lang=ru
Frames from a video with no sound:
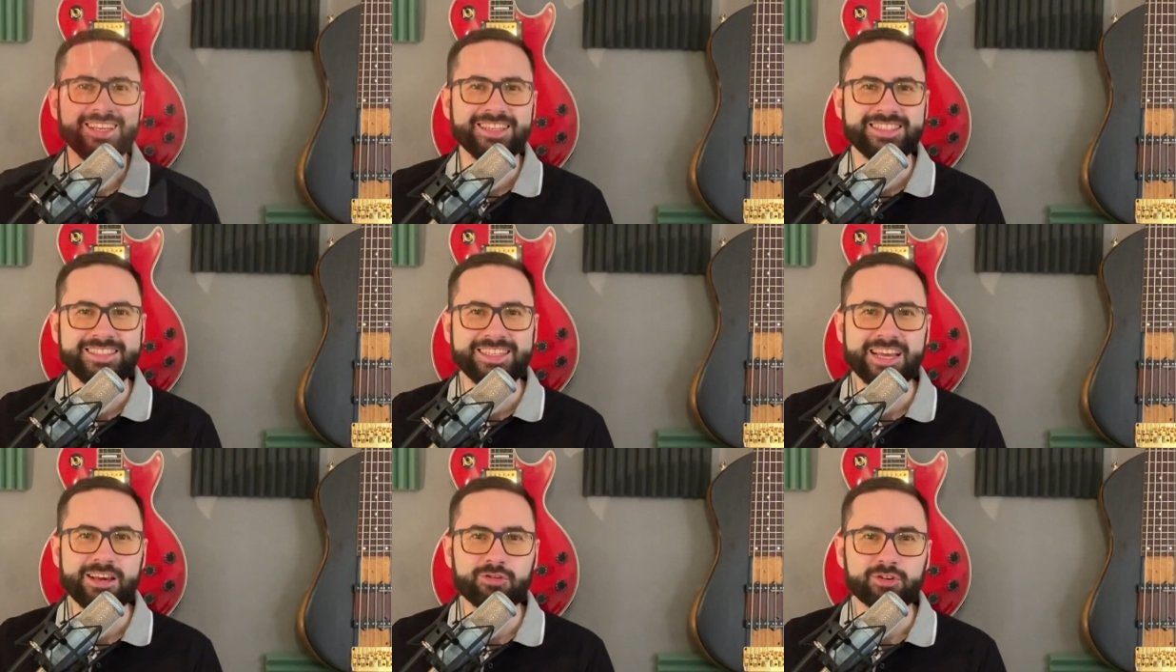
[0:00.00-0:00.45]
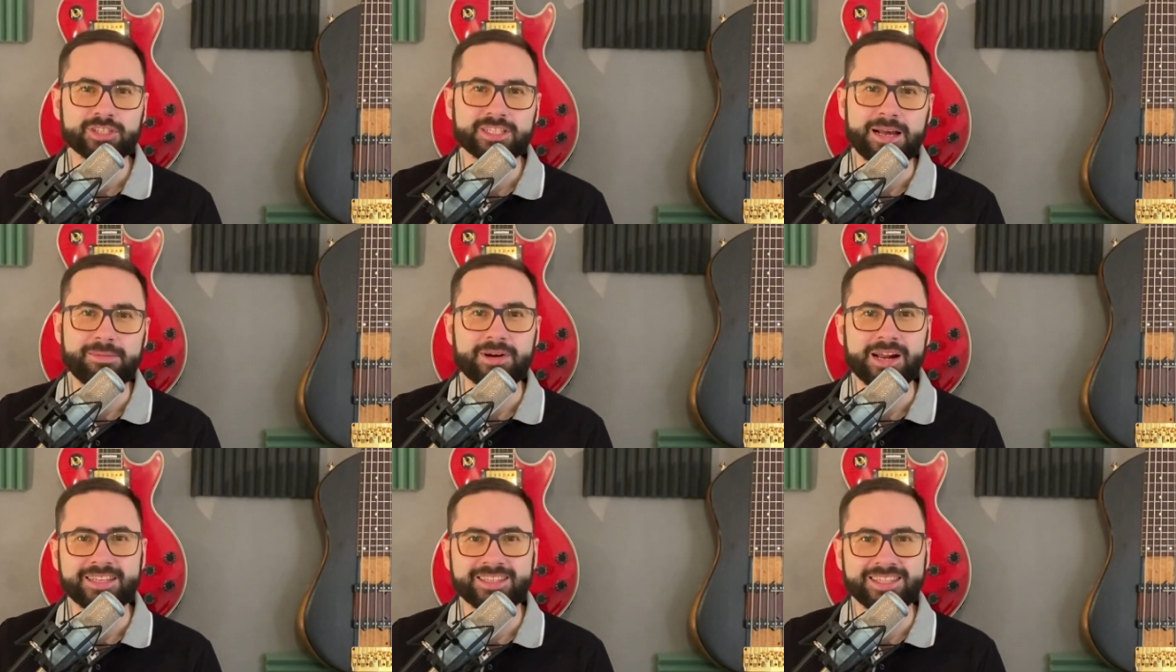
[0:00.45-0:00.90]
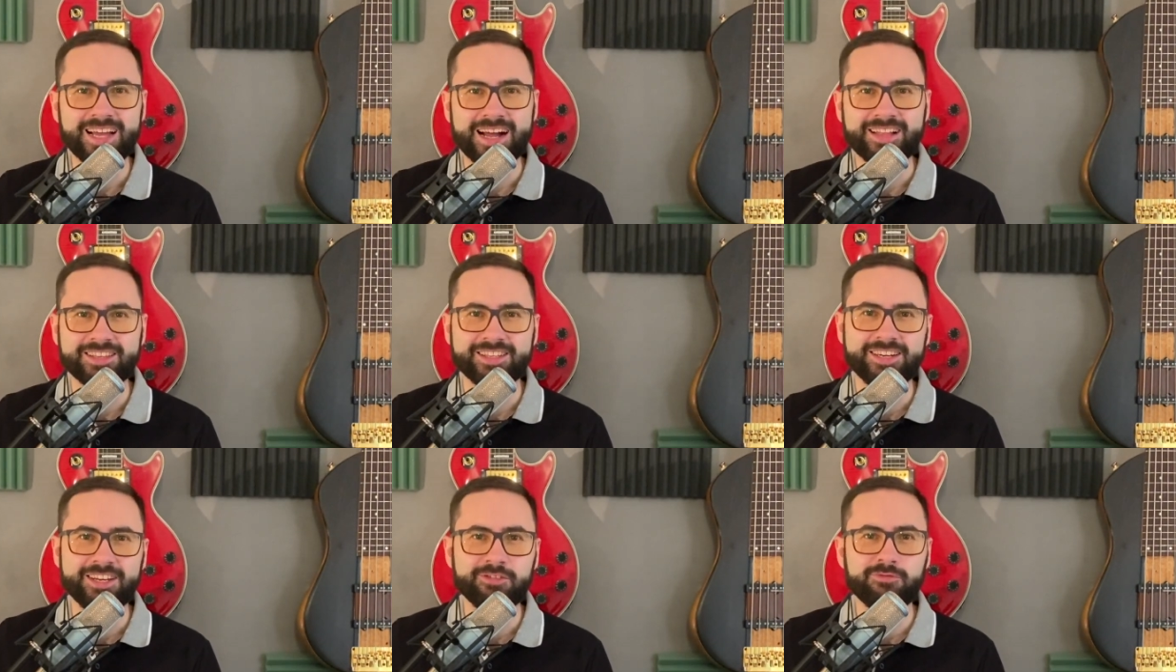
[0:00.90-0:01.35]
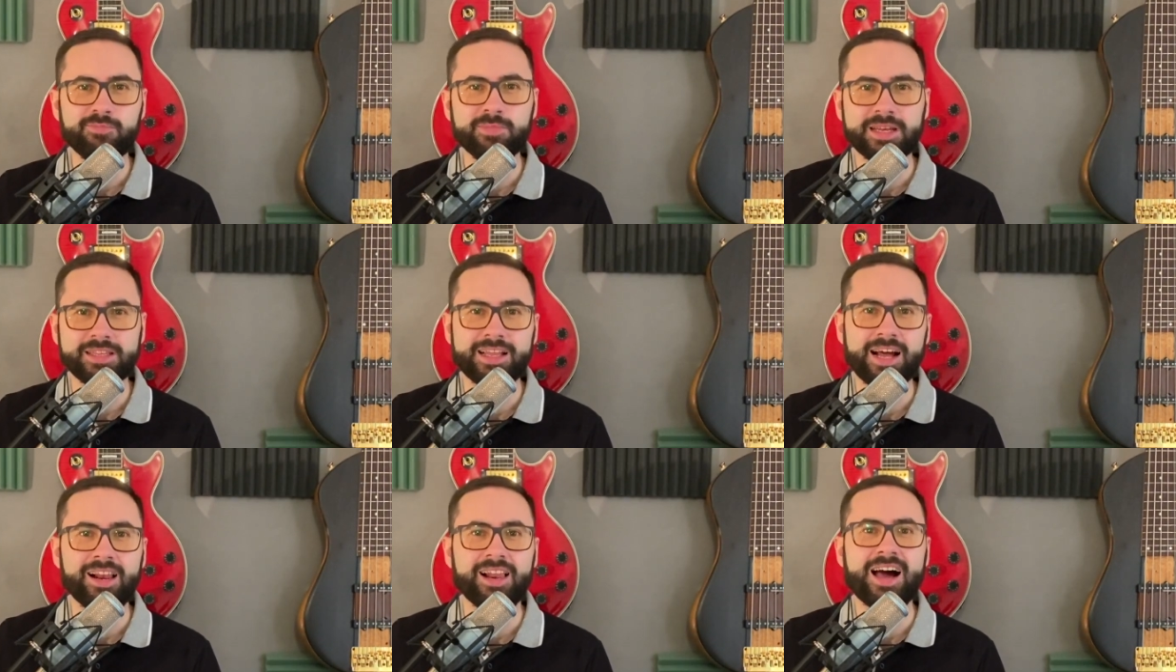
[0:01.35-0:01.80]
идею разобрать данный риф мне
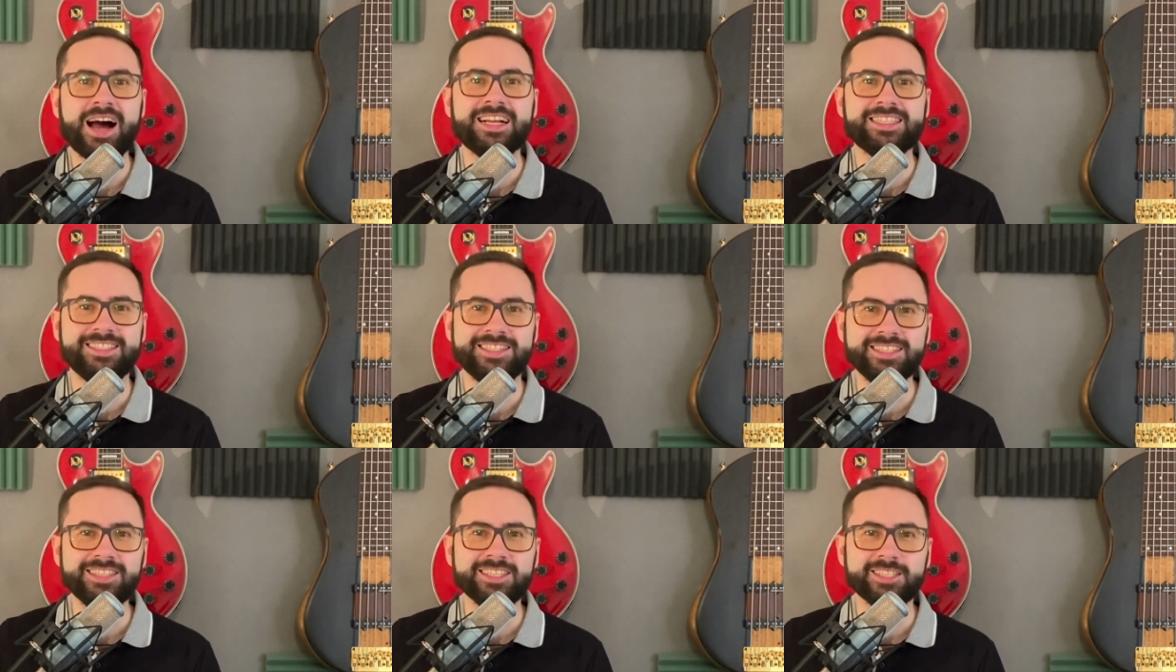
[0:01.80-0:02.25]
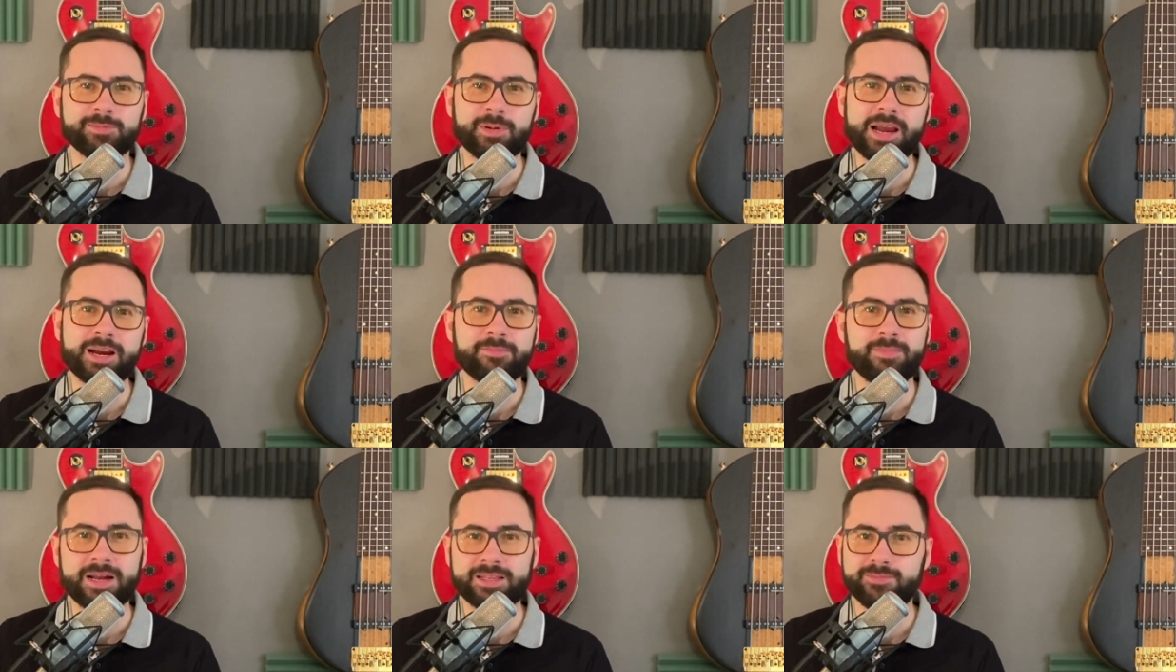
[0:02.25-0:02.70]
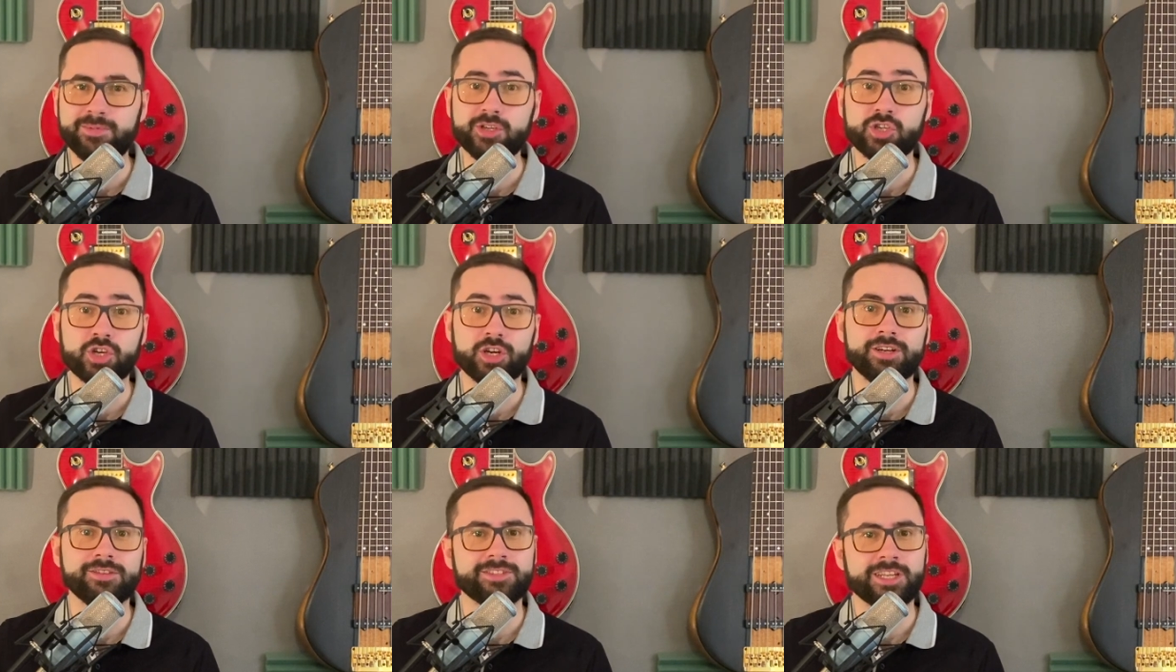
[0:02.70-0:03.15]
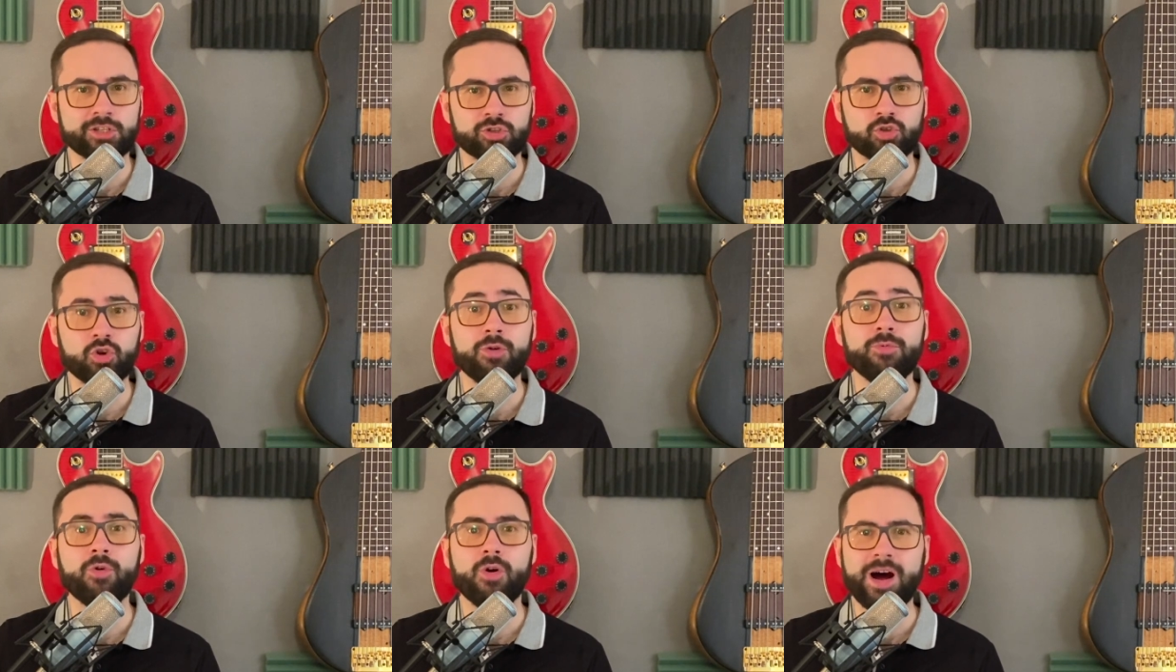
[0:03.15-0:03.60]
дал один из моих подписчиков, за
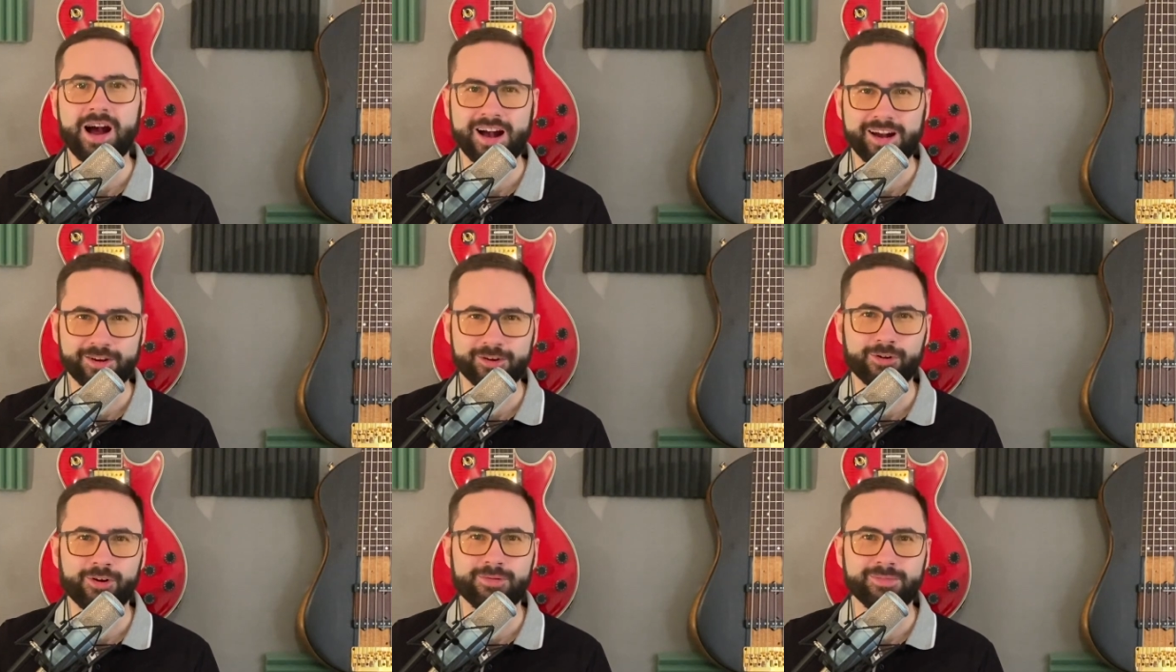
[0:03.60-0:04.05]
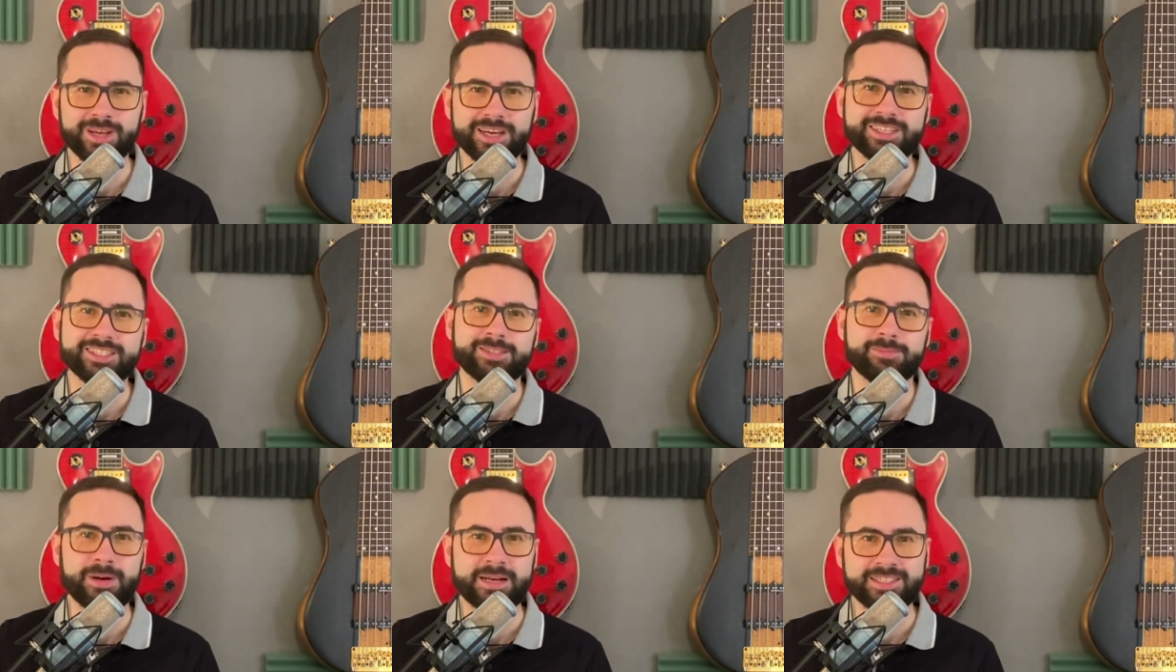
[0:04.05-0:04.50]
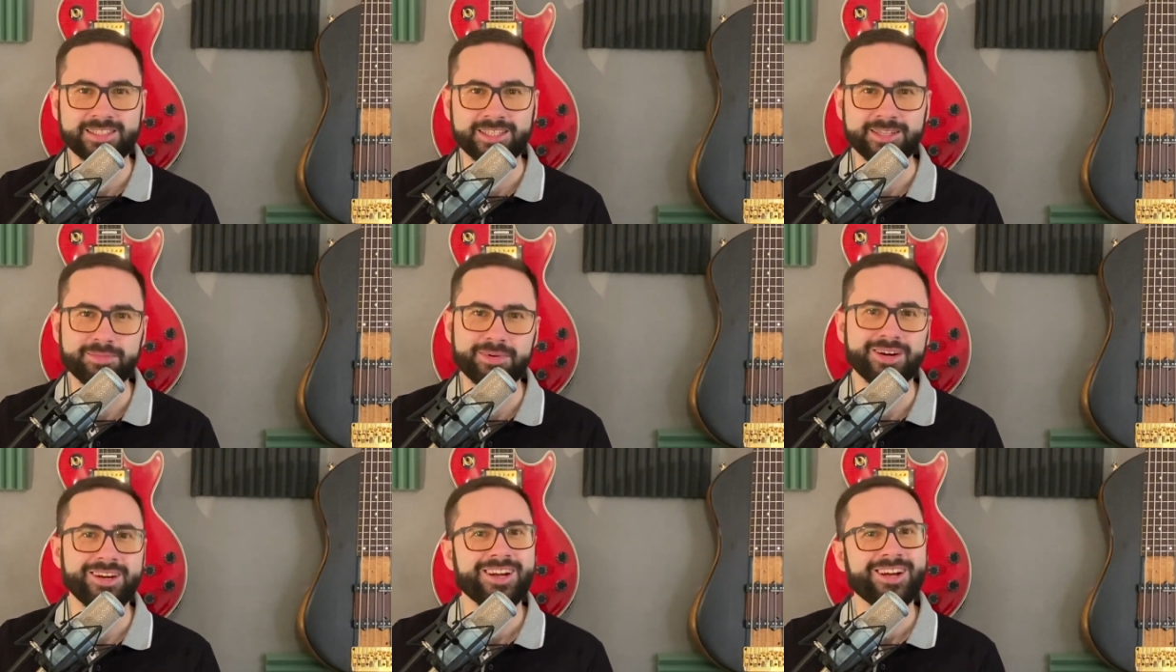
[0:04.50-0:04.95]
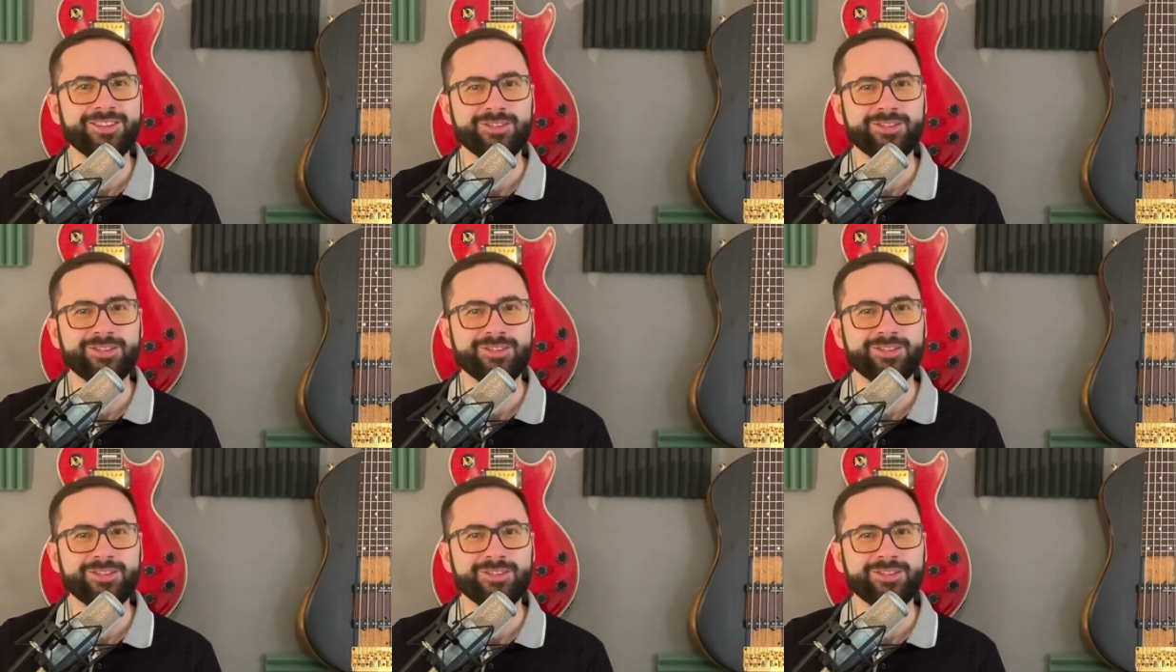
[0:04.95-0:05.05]
что ему огромное спасибо.